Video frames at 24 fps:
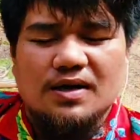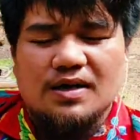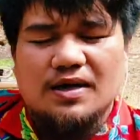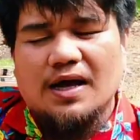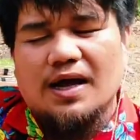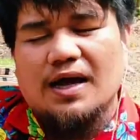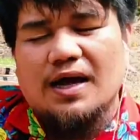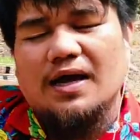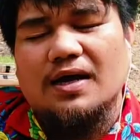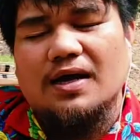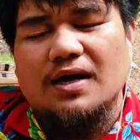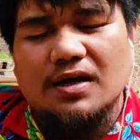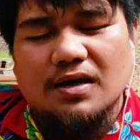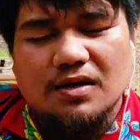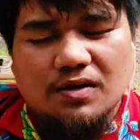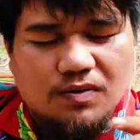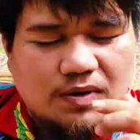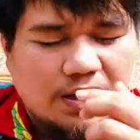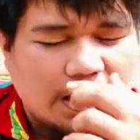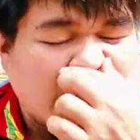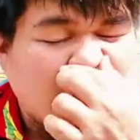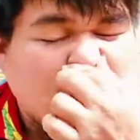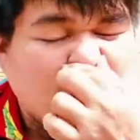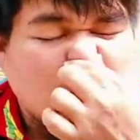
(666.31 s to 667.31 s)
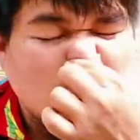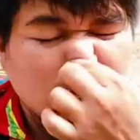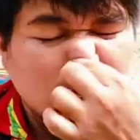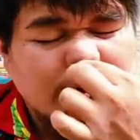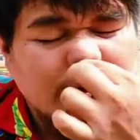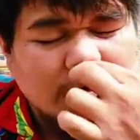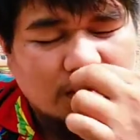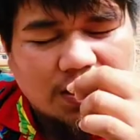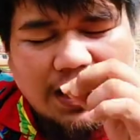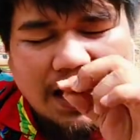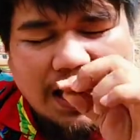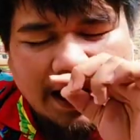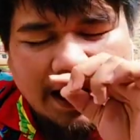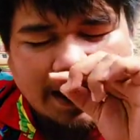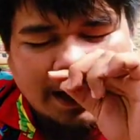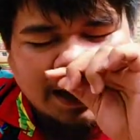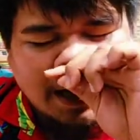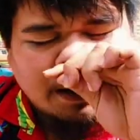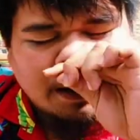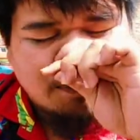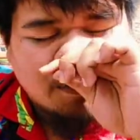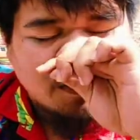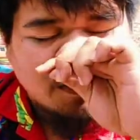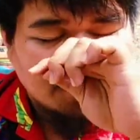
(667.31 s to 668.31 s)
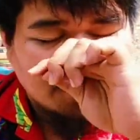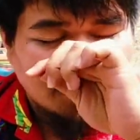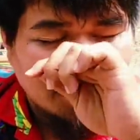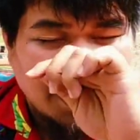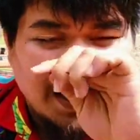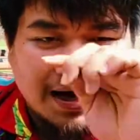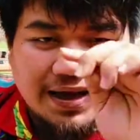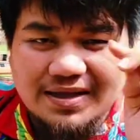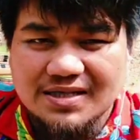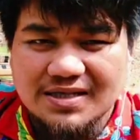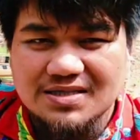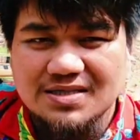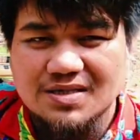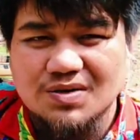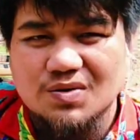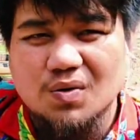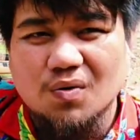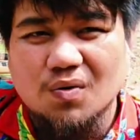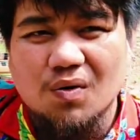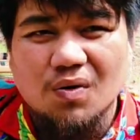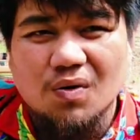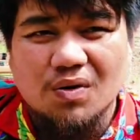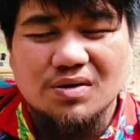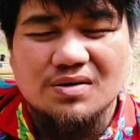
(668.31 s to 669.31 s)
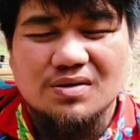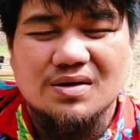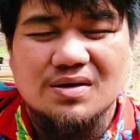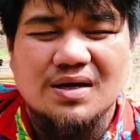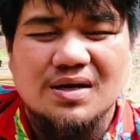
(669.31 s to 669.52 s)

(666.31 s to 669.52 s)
นะหรือว่า โอนก็ได้นะครับผม ใครที่สะดวกโอน